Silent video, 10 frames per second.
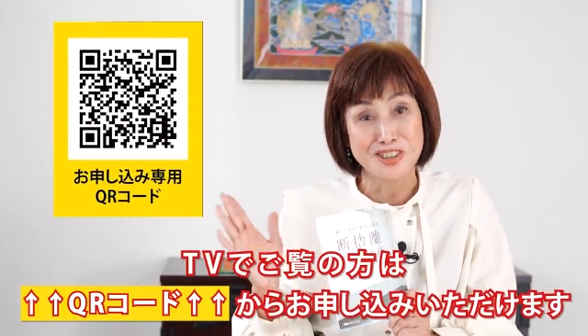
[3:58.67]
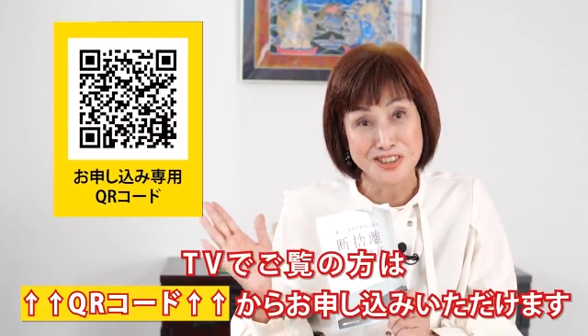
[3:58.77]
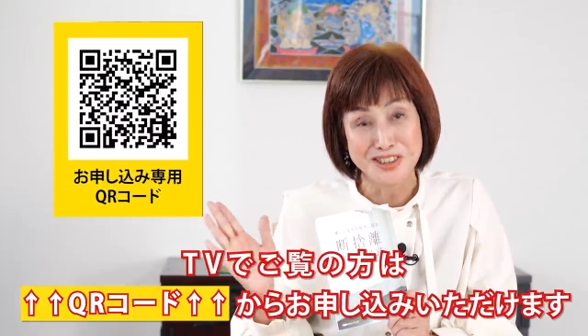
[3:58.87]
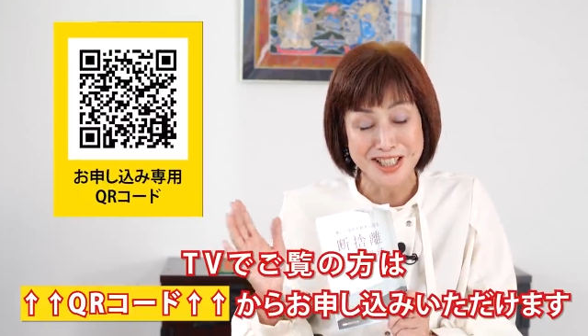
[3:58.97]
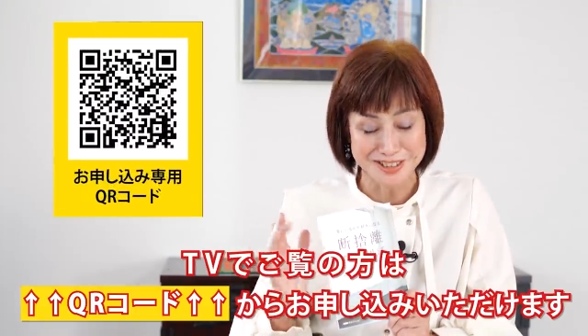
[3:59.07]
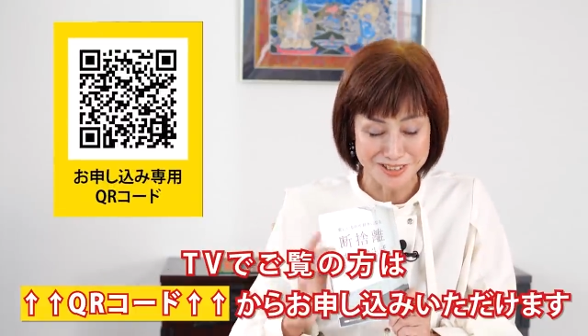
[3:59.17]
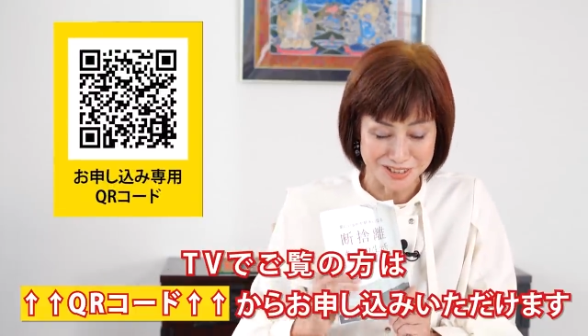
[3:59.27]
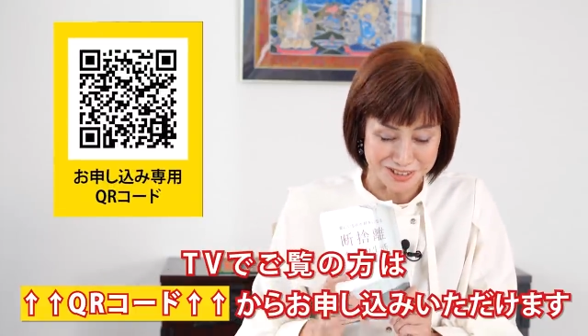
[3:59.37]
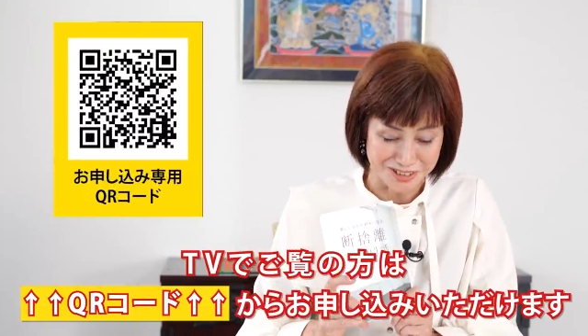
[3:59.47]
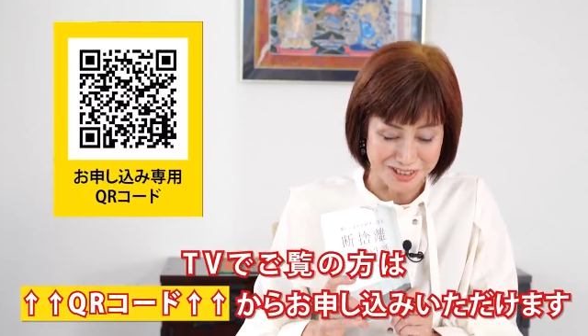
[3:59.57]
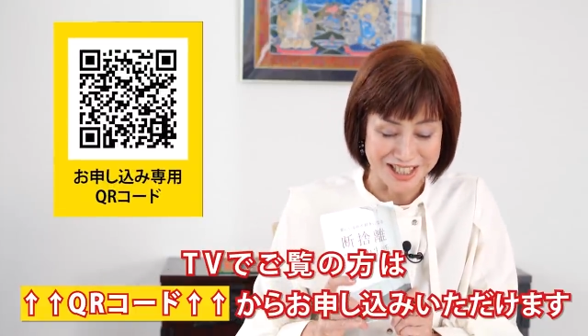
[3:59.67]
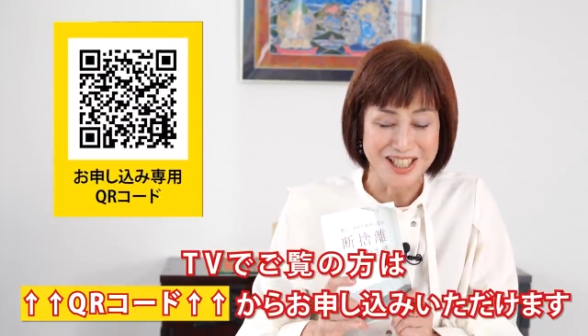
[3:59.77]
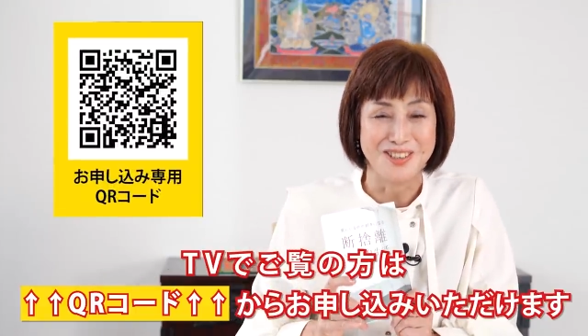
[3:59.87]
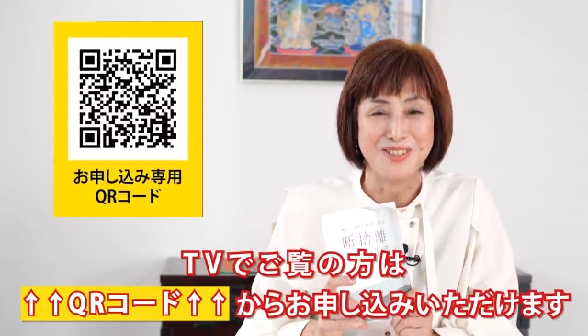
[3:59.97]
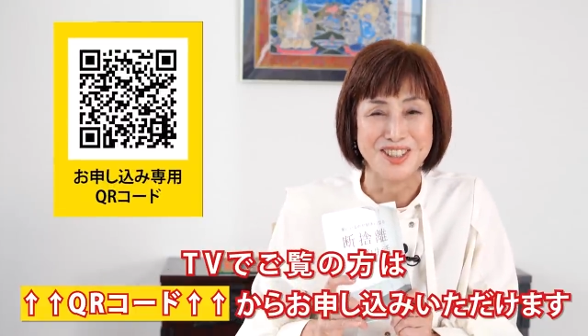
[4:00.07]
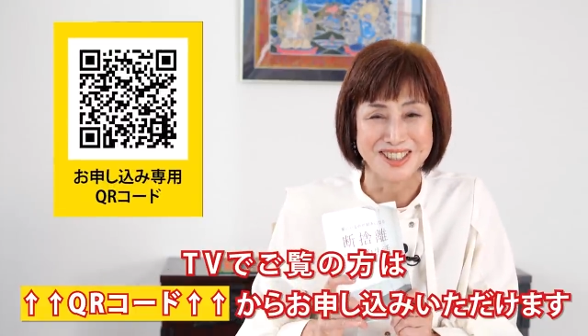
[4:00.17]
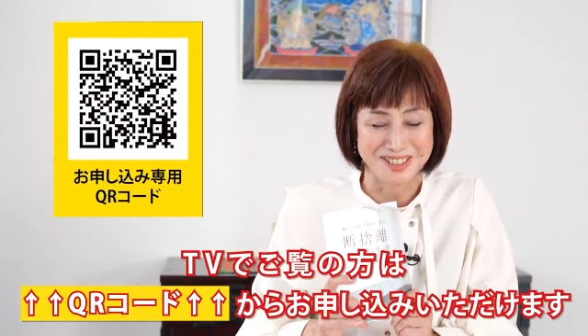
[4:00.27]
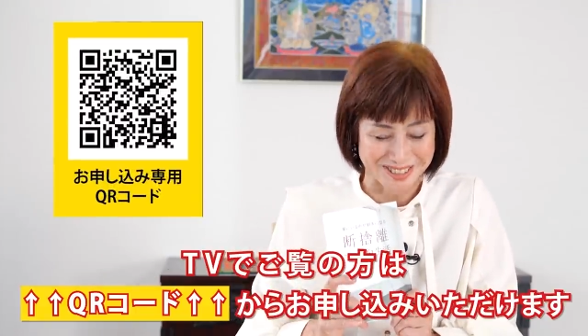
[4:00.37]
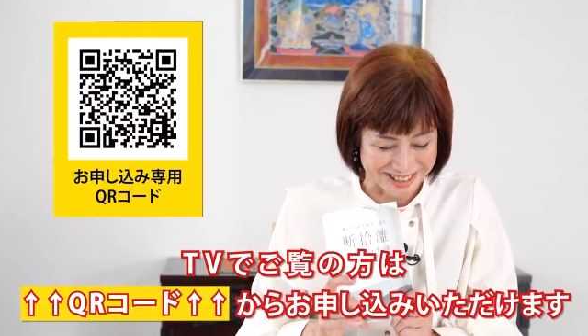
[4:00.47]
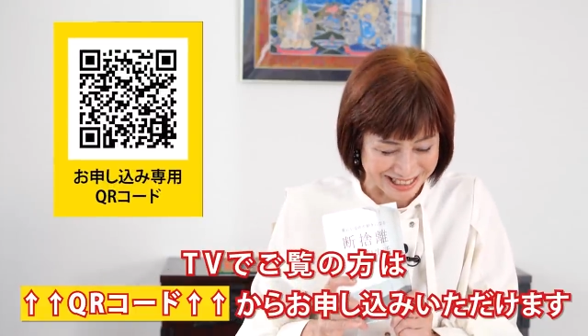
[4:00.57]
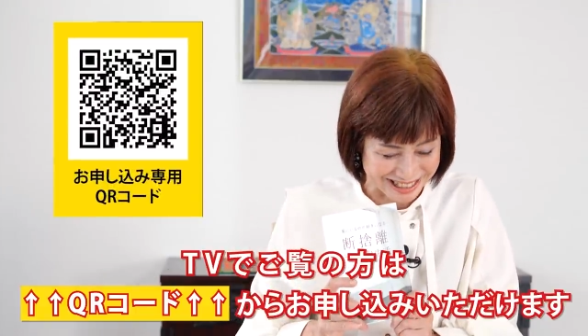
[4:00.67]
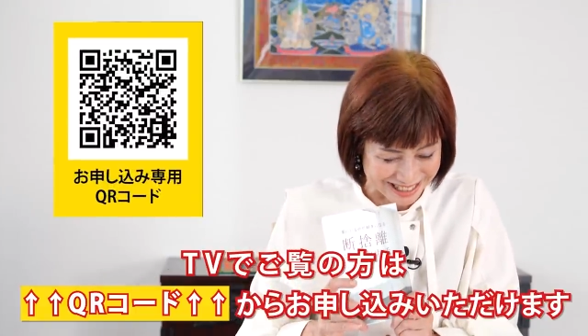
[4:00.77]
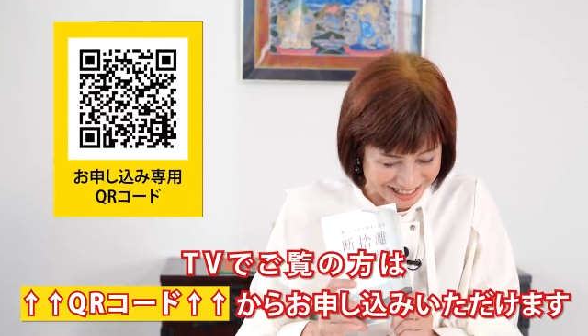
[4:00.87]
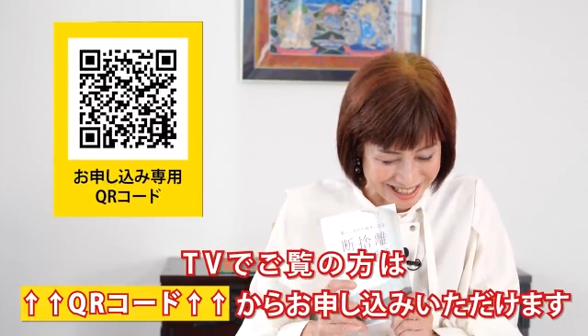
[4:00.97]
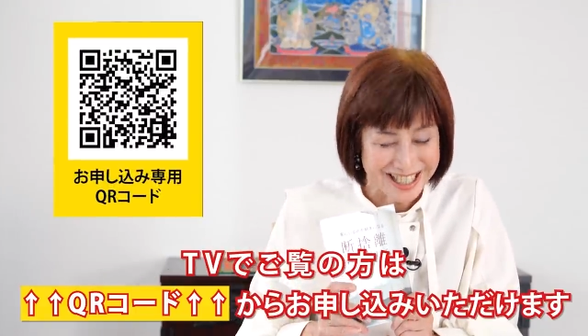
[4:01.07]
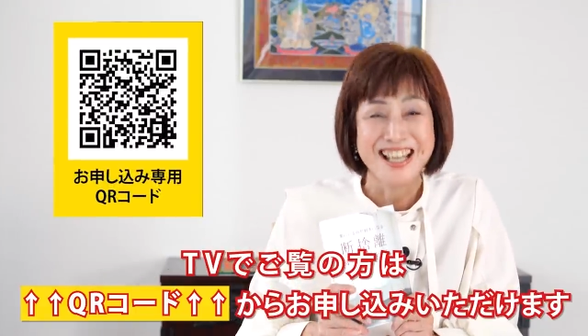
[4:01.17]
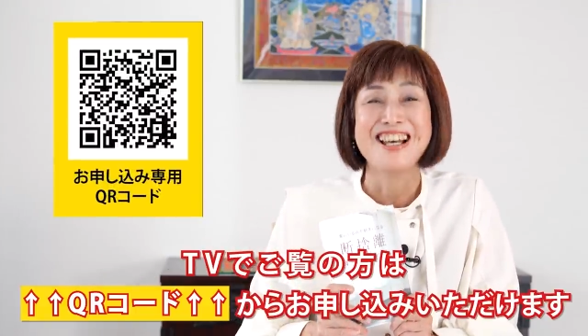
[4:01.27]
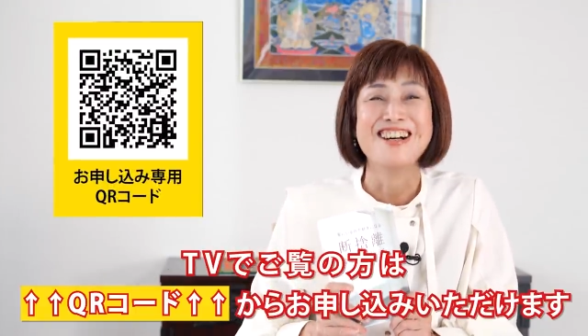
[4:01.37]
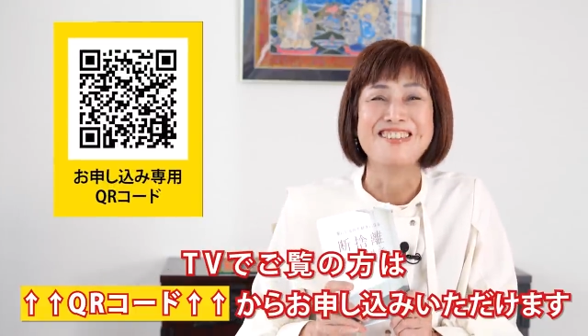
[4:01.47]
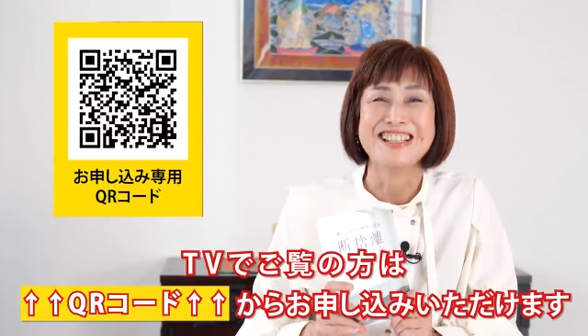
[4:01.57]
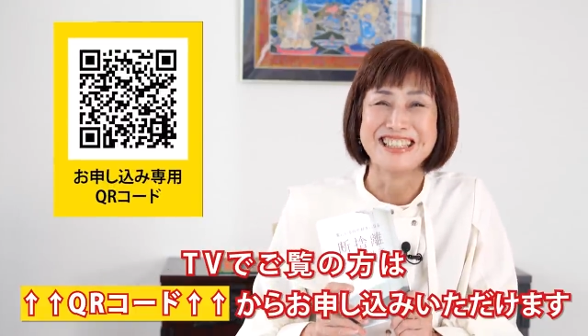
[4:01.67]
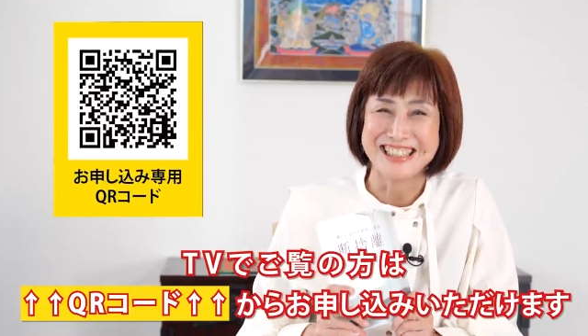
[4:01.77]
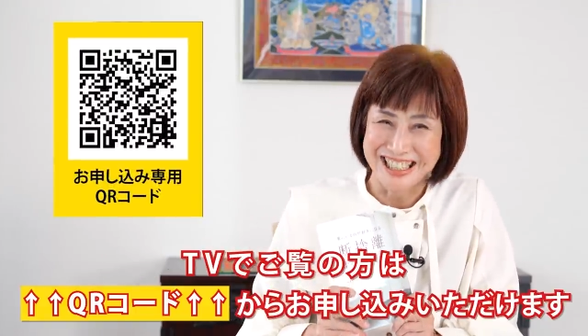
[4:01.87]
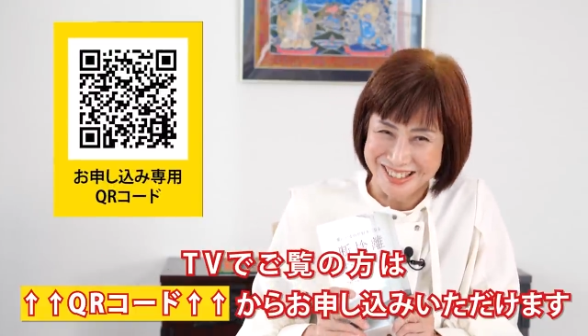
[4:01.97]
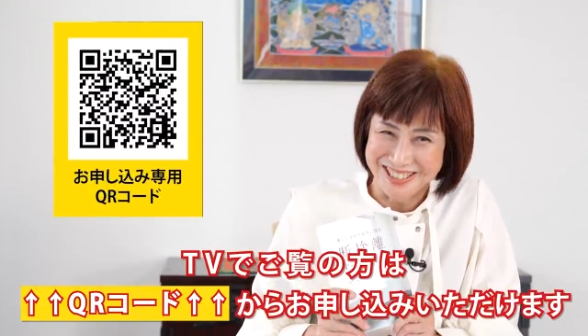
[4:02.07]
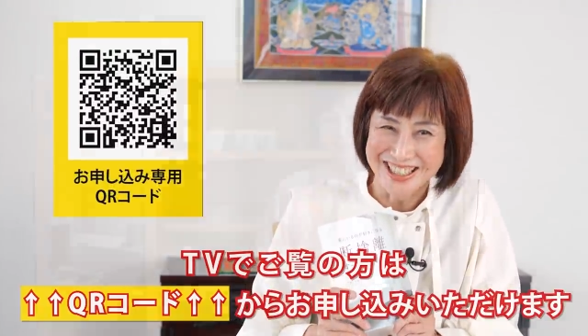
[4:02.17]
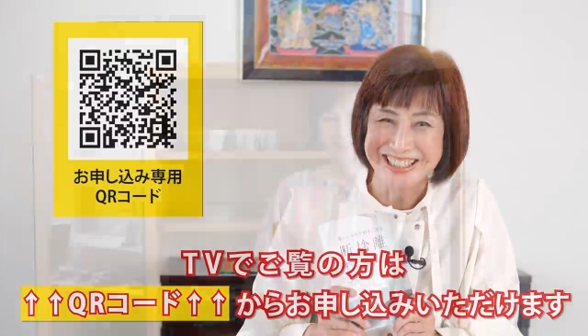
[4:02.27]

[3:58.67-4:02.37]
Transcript: キューアール コードからお申し込みくださいね。お待ちしていま